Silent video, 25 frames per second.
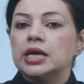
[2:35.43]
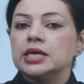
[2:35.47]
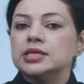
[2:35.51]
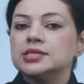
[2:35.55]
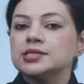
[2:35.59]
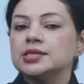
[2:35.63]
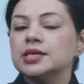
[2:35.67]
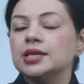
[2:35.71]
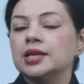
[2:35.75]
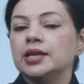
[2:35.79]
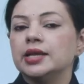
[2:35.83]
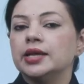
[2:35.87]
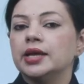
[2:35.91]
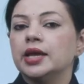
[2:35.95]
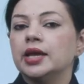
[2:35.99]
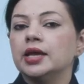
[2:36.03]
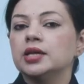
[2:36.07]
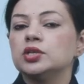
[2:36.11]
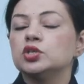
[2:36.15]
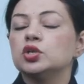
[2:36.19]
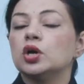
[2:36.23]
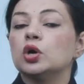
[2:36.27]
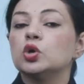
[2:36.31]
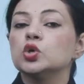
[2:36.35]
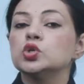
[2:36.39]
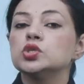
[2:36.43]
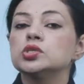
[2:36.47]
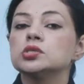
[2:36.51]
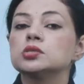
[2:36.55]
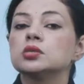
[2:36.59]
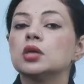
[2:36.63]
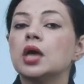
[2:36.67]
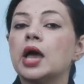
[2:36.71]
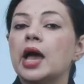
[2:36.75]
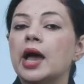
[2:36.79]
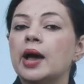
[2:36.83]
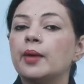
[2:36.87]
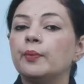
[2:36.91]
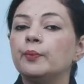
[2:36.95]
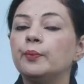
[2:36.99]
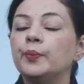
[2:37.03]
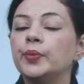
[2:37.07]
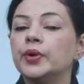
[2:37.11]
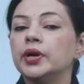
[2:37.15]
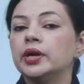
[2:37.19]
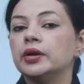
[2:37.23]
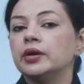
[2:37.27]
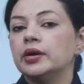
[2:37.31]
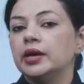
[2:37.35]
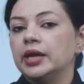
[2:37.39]
इसीलिए उस
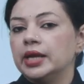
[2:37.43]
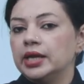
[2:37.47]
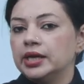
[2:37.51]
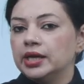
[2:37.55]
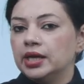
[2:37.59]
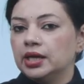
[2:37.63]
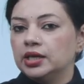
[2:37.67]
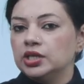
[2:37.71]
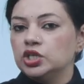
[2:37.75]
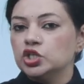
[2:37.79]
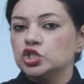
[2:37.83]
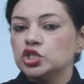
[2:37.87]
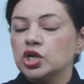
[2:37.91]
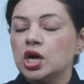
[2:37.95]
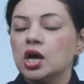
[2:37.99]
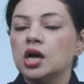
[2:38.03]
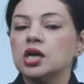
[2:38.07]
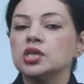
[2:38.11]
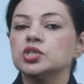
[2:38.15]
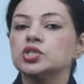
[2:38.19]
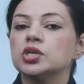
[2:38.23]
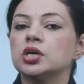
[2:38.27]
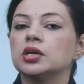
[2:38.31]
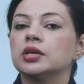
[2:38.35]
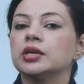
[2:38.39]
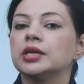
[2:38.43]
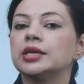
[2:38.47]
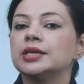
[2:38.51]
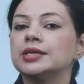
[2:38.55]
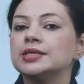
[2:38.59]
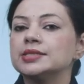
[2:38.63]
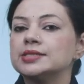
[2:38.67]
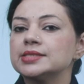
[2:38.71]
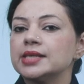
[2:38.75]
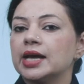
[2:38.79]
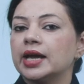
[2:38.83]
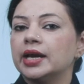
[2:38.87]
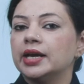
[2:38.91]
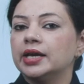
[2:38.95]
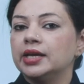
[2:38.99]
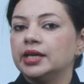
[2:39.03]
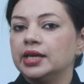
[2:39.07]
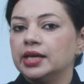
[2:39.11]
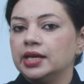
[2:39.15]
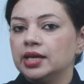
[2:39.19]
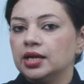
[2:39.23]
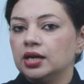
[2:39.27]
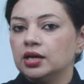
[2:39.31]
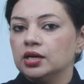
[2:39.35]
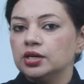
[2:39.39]
एम्प्रर ने यानी शाहजहाँ ने डिसाइड
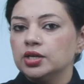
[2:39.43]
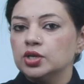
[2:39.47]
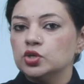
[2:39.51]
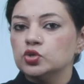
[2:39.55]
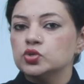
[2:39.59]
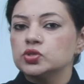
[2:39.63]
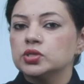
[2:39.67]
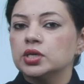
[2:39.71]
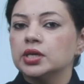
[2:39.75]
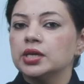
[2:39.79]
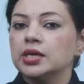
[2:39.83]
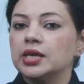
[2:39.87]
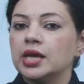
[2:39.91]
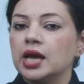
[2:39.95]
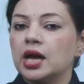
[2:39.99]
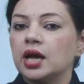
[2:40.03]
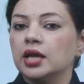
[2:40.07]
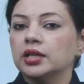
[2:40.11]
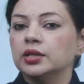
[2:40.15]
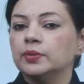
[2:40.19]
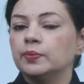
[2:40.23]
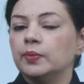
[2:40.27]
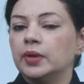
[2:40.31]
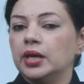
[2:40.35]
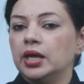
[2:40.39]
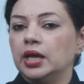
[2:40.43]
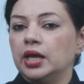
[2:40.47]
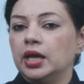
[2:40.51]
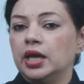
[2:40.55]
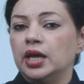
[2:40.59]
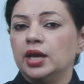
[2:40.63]
किया कि उसकी याद में